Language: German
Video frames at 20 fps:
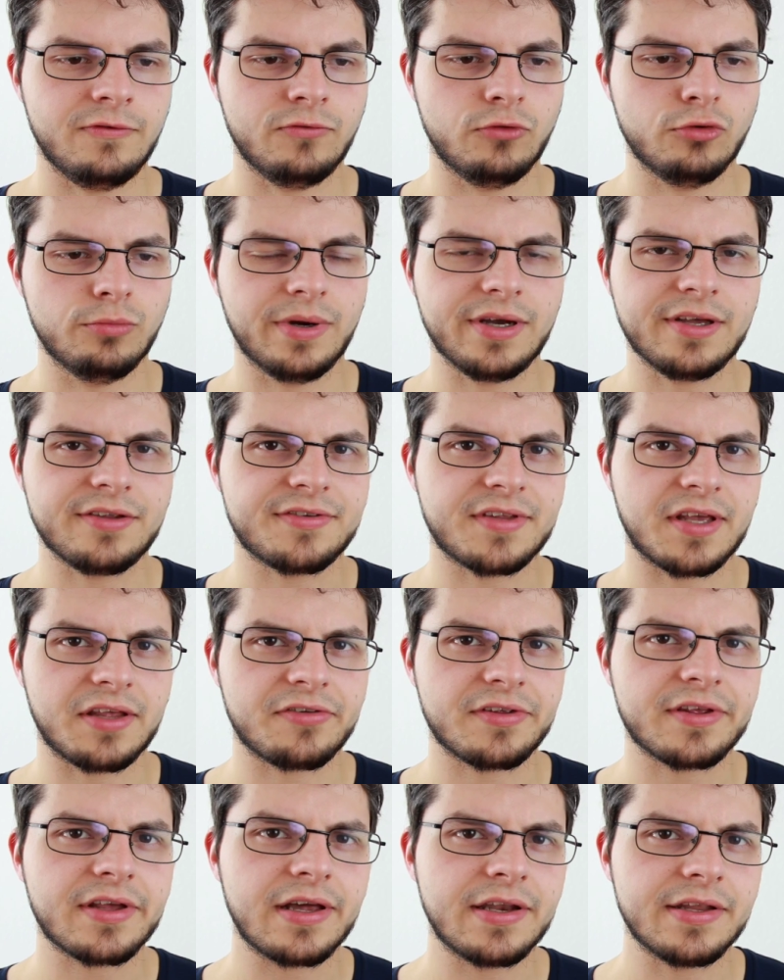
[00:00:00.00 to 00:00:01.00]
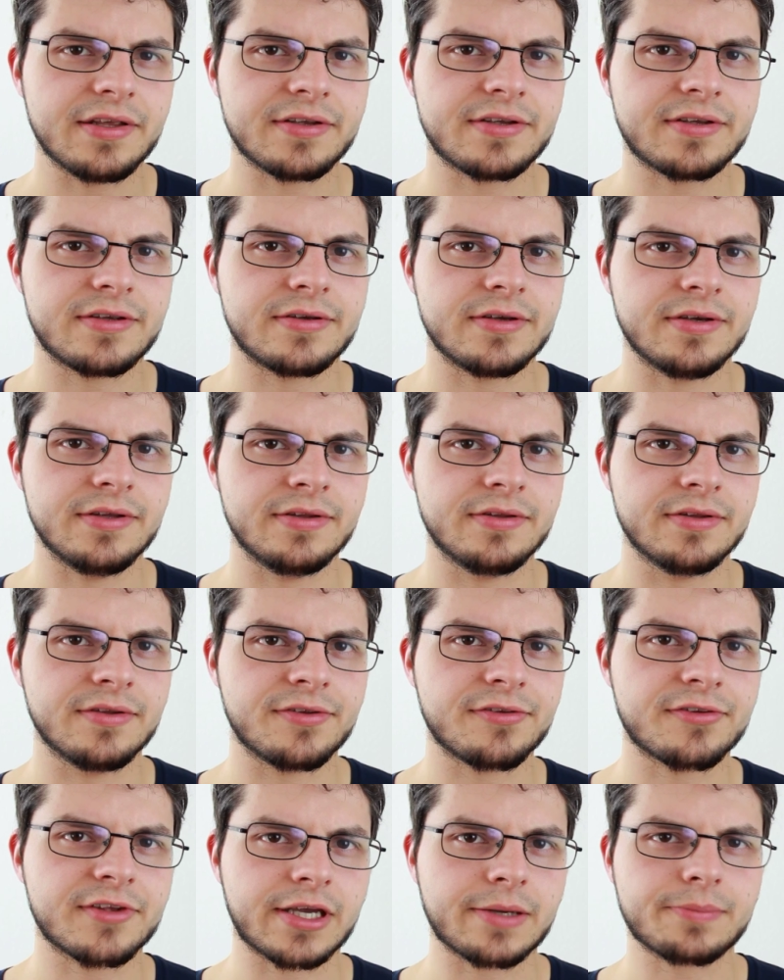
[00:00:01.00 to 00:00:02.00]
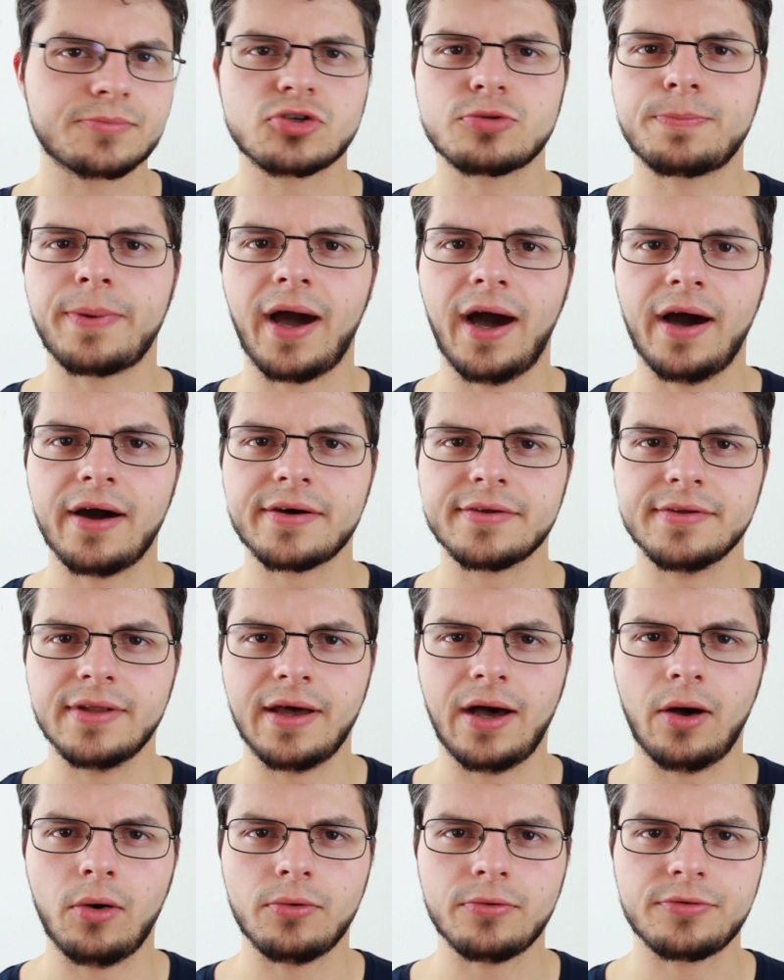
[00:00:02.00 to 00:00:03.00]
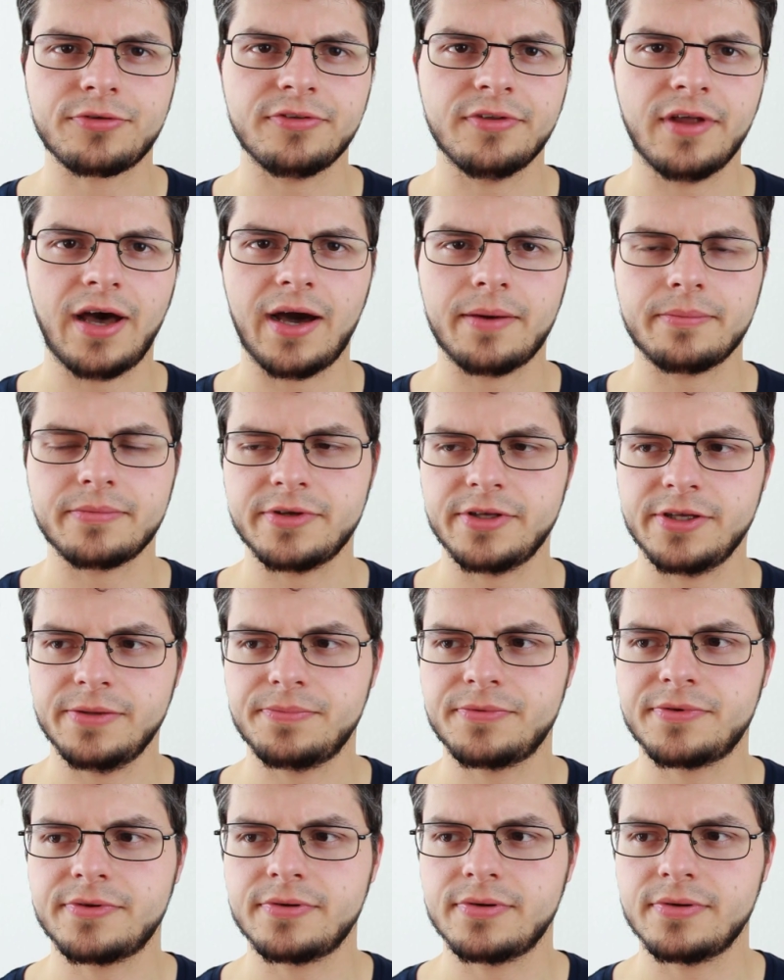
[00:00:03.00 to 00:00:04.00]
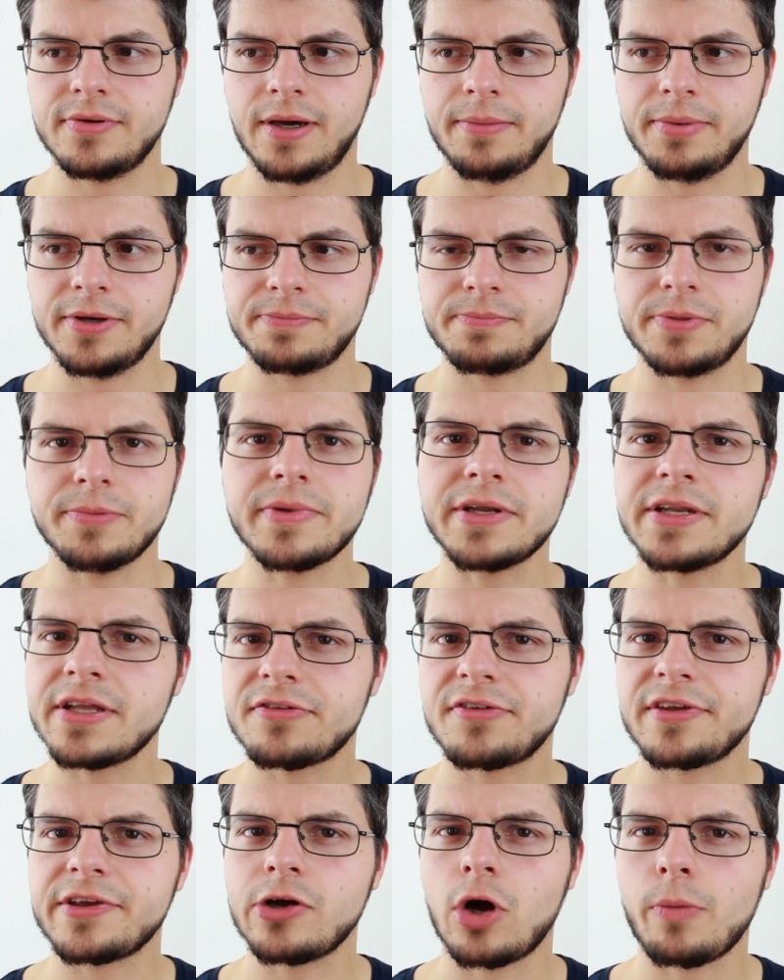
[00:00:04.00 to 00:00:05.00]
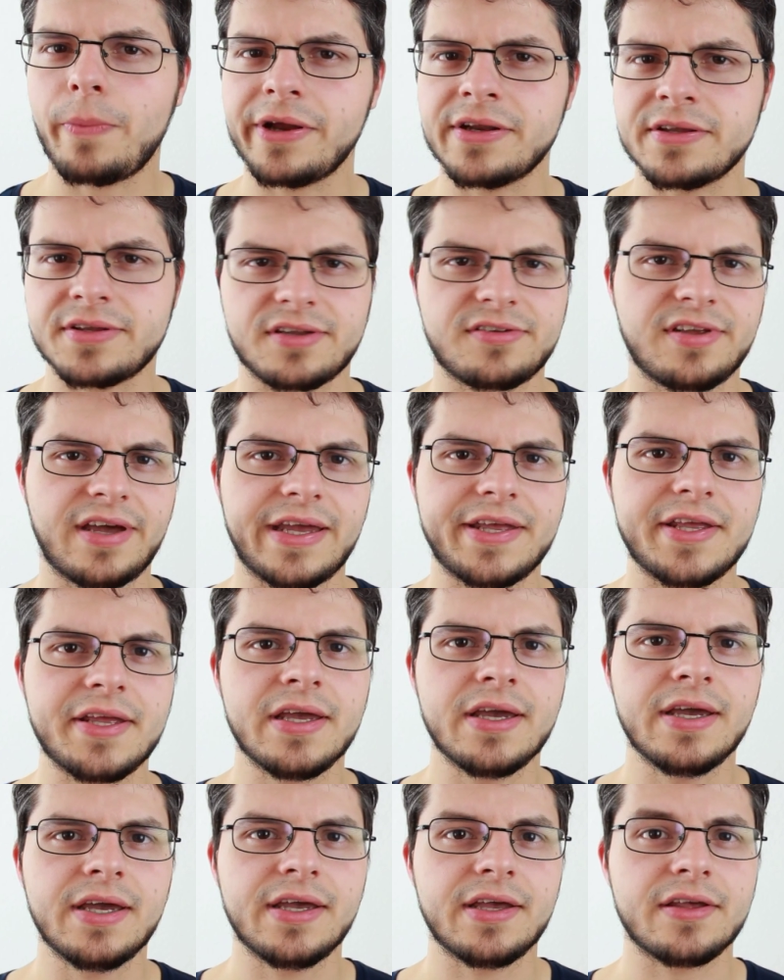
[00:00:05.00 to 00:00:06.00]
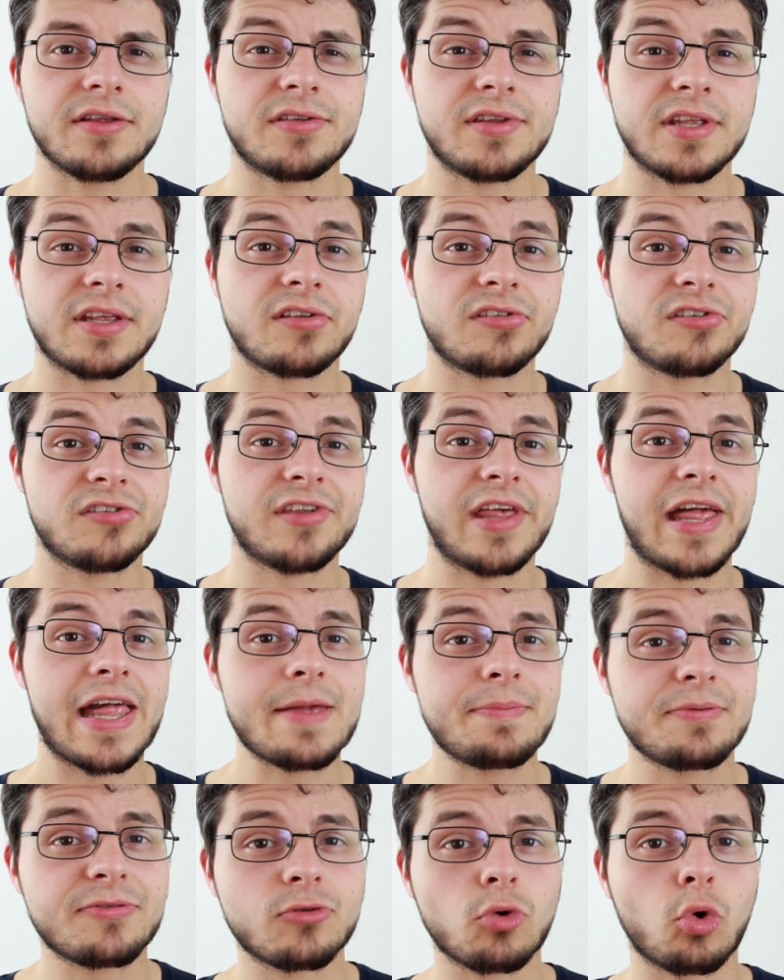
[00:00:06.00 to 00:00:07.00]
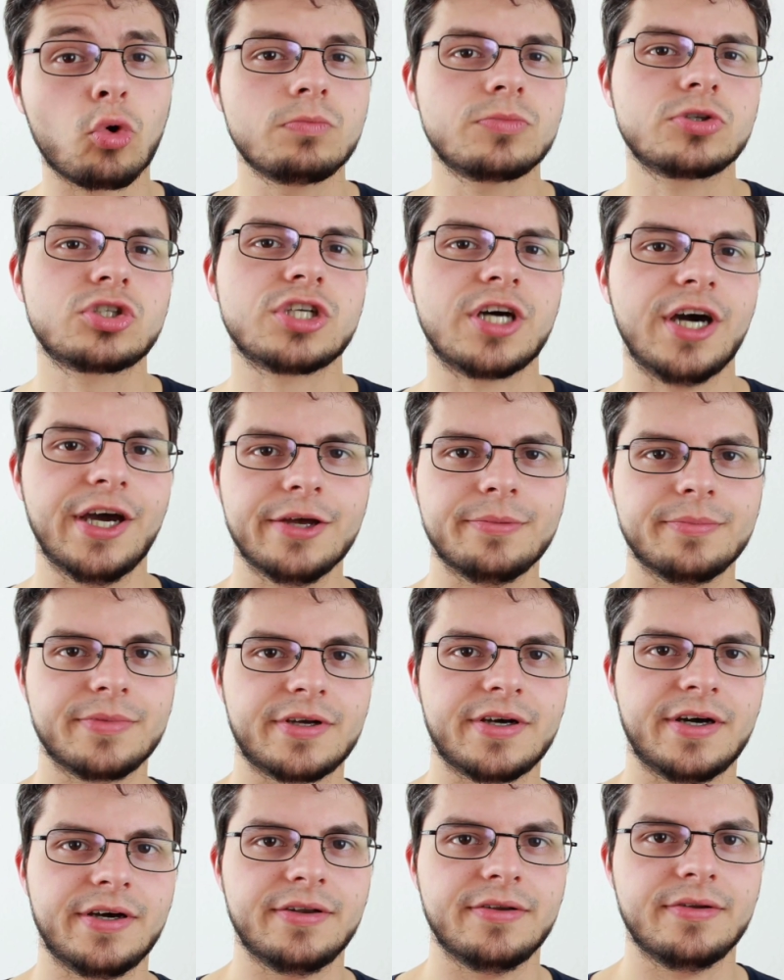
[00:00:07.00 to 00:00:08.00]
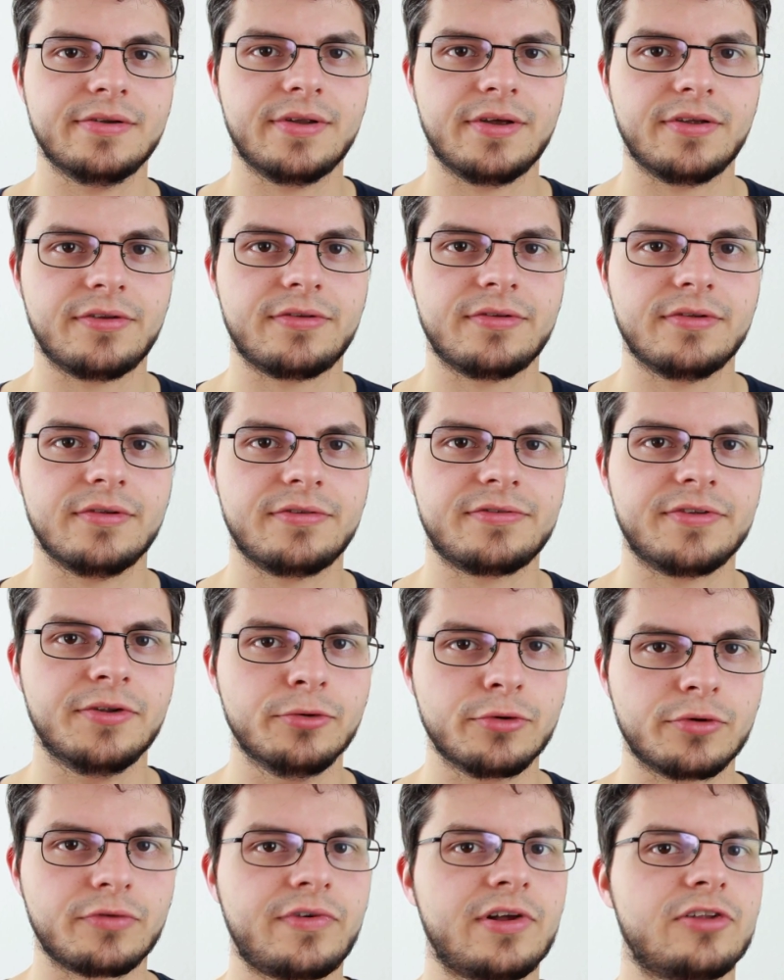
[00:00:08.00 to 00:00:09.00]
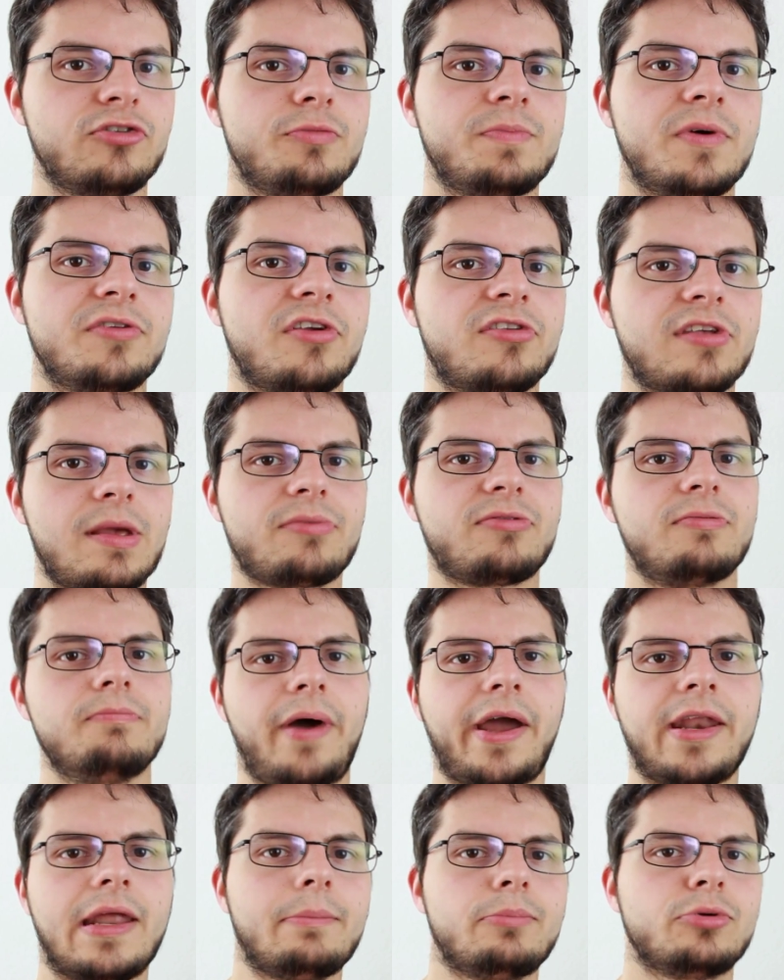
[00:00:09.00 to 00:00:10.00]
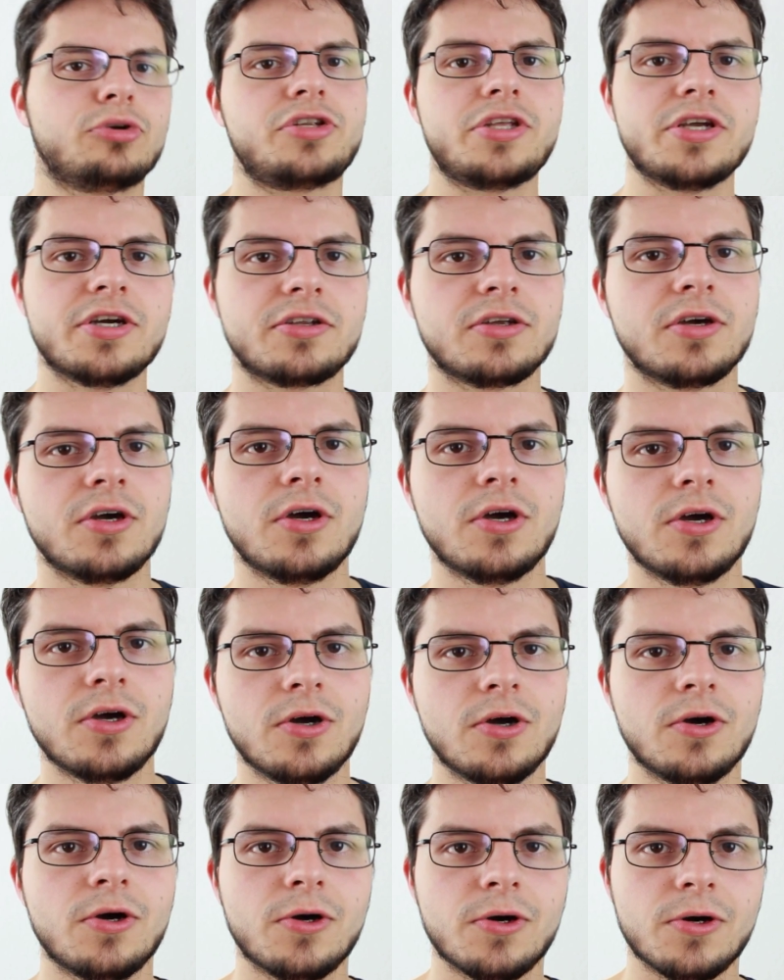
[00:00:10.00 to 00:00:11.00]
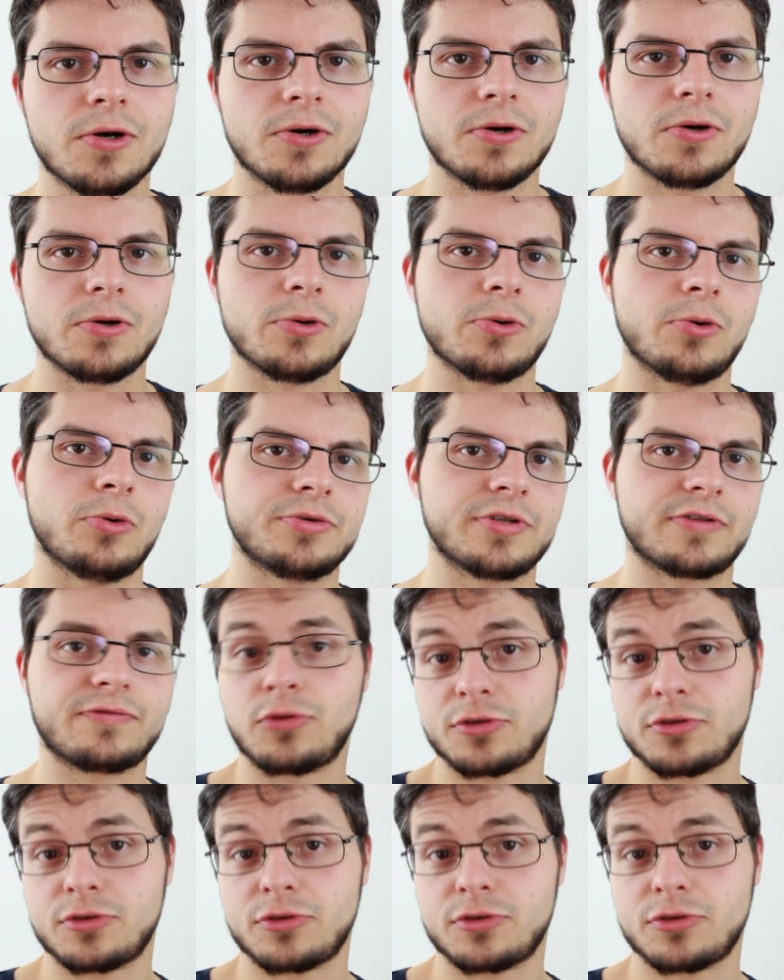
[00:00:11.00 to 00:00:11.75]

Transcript: Wobei es da sicherlich in Skriptsprachen Ausnahmen gibt. Aber ich bin mir nicht sicher, ob eine Datei sich selbst umschreiben kann. Das ist dann irgendwie, als ob man sich selbst ein Bein amputiert und es